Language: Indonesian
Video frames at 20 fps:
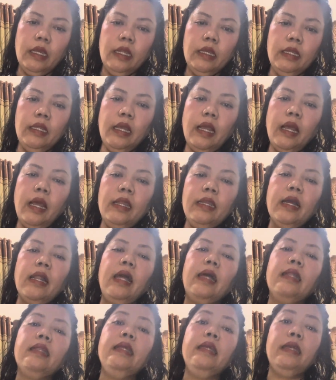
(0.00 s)
dia
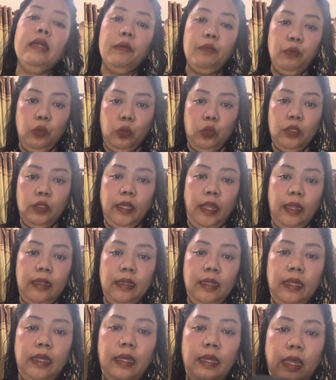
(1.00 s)
adalah 30 cm
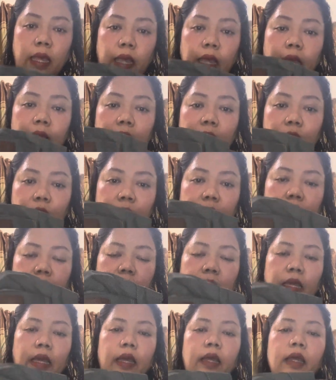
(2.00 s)
ya kalau
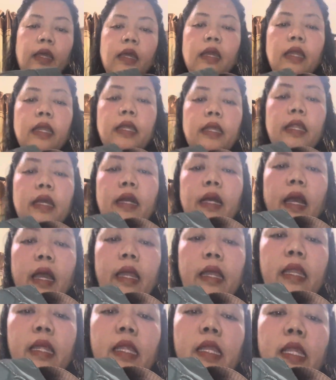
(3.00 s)
sininya ini
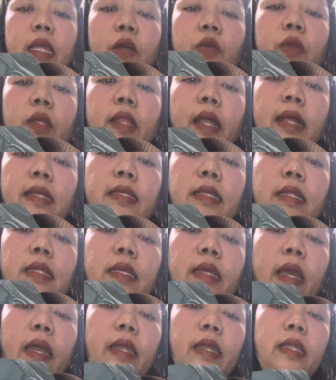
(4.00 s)
kak ini dia kulit
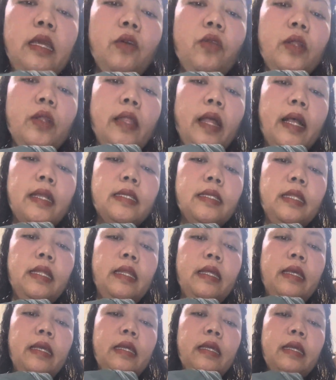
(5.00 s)
asli ya ini kulit
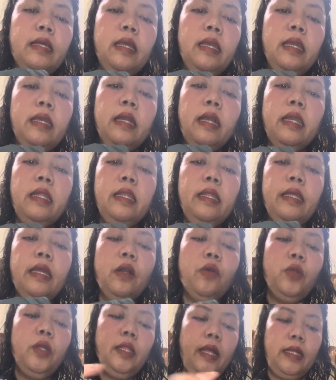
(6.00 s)
asli nih yang ininya
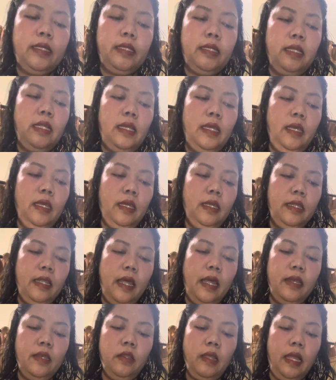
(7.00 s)
kulit asli
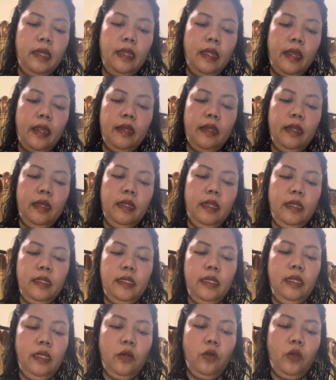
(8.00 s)
dan ada handle nya di
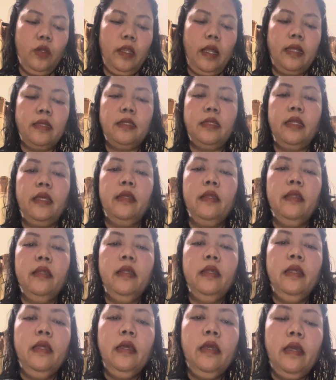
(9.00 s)
sini kulit asli
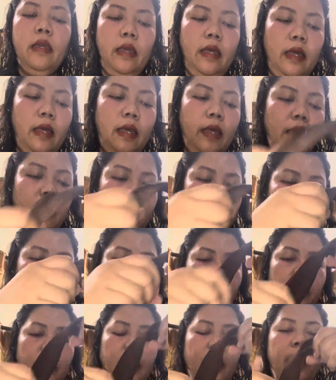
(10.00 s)
ya
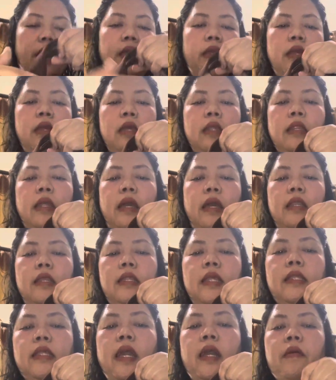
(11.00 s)
oke okay? nah
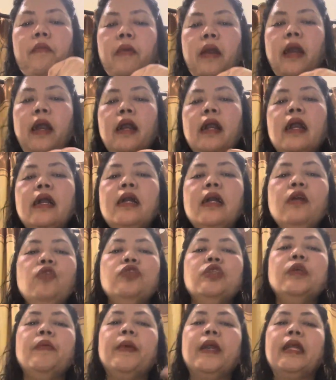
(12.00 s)
dia cakep kak kakak
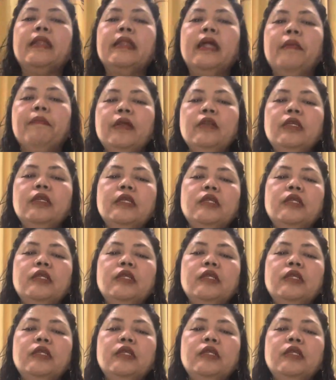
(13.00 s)
nggak usah pakai talpan sih